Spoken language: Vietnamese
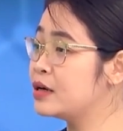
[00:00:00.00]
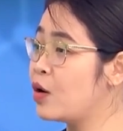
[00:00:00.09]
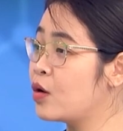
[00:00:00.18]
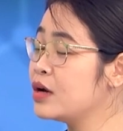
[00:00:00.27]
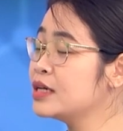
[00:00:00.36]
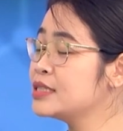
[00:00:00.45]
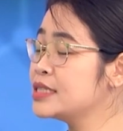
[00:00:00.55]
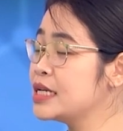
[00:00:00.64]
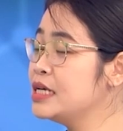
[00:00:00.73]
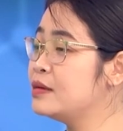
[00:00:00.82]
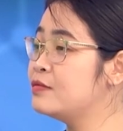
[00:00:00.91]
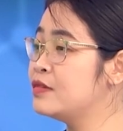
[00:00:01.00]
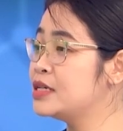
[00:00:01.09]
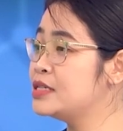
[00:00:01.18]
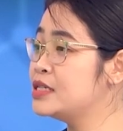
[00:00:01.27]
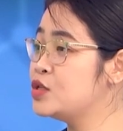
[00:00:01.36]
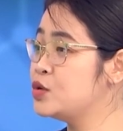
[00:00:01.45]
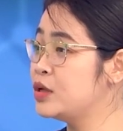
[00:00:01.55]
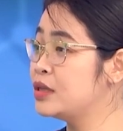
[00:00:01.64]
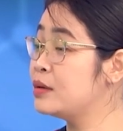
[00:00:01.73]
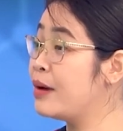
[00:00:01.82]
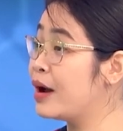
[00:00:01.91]
có các xét nghiệm về di
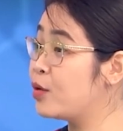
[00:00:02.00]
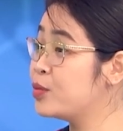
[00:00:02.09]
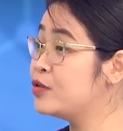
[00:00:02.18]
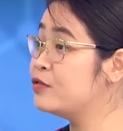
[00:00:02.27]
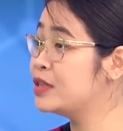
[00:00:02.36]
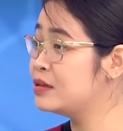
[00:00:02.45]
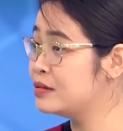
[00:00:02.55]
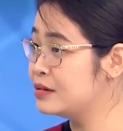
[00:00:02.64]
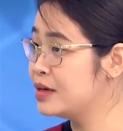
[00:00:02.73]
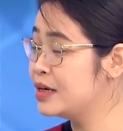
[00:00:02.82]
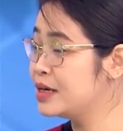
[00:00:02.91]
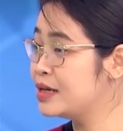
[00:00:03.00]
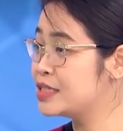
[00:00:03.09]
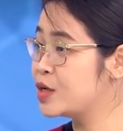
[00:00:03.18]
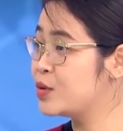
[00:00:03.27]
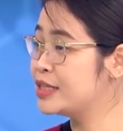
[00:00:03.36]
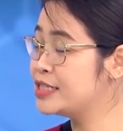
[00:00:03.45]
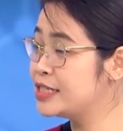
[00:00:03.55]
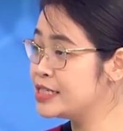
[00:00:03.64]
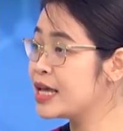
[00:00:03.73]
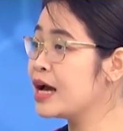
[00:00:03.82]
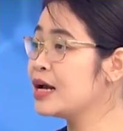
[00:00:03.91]
truyền tế bào cũng như phân tử để chẩn đoán chính